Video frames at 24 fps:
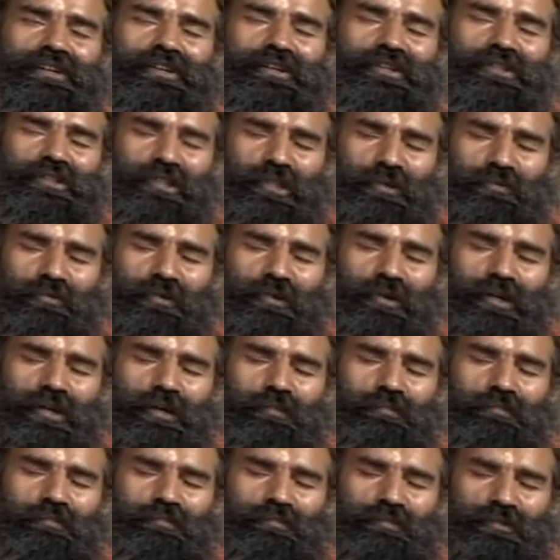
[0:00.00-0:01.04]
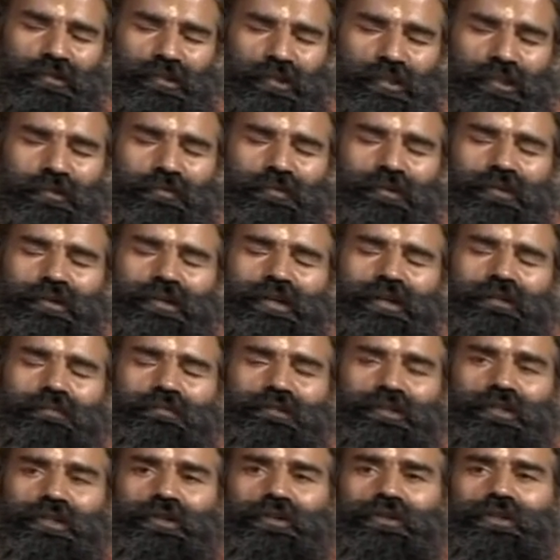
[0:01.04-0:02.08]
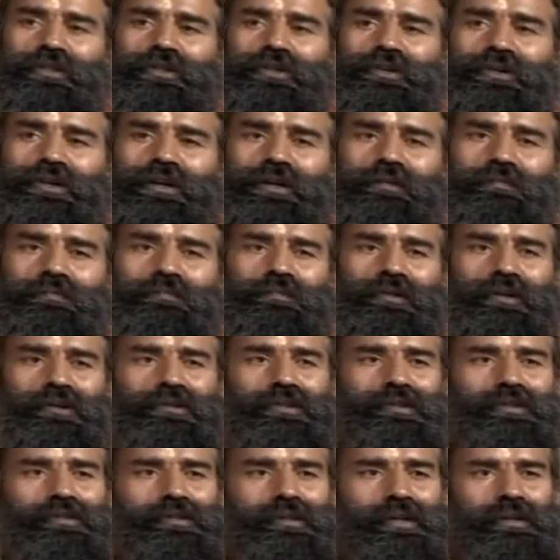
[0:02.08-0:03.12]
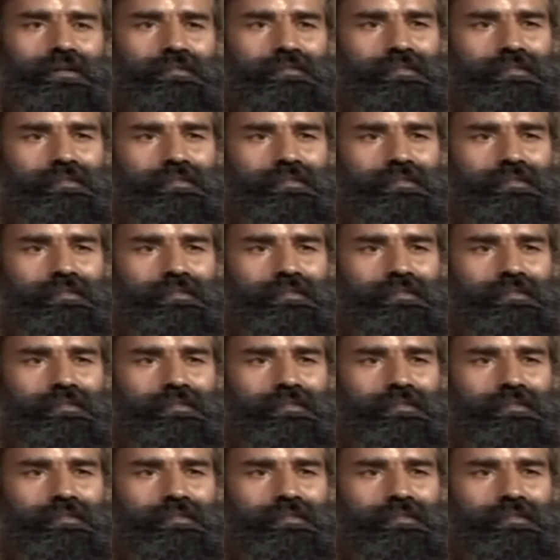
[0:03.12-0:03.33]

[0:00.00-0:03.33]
शिवोहम शिवोहम शुद्धोहम मुक्तोहम